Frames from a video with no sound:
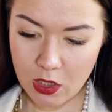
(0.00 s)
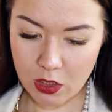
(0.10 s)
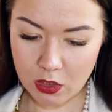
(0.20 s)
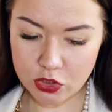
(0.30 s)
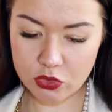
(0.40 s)

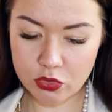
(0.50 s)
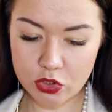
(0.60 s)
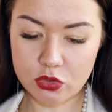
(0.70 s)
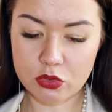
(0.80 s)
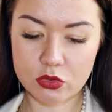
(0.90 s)
А, что
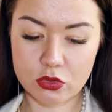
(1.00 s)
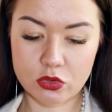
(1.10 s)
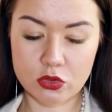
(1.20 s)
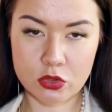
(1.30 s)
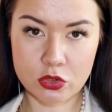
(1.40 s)
еще?
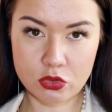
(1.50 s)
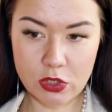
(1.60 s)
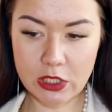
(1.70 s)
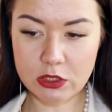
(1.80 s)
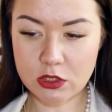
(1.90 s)
Ну,
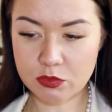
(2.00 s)
Джульетта